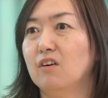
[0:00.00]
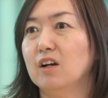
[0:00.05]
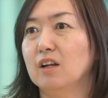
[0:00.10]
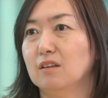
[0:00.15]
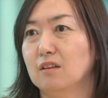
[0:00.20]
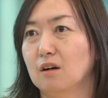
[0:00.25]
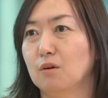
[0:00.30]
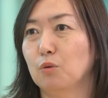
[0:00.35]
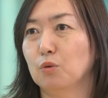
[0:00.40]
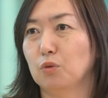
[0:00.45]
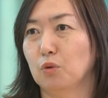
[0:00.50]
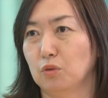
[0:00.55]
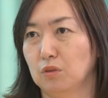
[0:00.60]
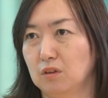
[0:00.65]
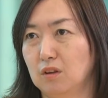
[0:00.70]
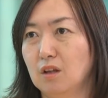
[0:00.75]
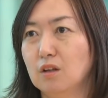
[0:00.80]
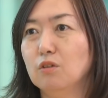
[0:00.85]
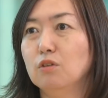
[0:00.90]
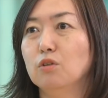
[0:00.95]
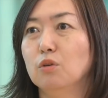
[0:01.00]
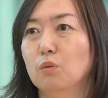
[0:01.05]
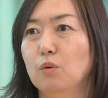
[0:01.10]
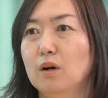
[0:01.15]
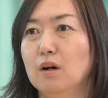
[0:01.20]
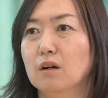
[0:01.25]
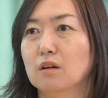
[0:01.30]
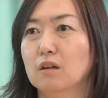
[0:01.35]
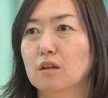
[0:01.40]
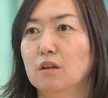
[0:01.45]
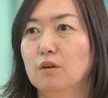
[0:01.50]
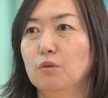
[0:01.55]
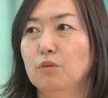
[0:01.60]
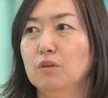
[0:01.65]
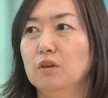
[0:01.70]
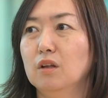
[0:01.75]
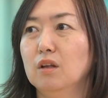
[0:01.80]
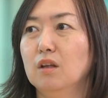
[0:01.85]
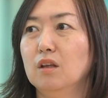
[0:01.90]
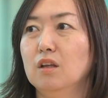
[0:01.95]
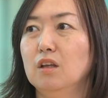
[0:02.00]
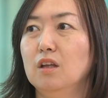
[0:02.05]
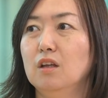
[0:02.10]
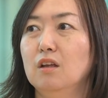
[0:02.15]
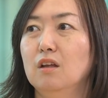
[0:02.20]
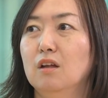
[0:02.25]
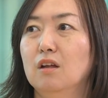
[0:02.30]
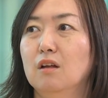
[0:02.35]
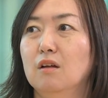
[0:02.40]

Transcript: れたことっていうのは基本的に、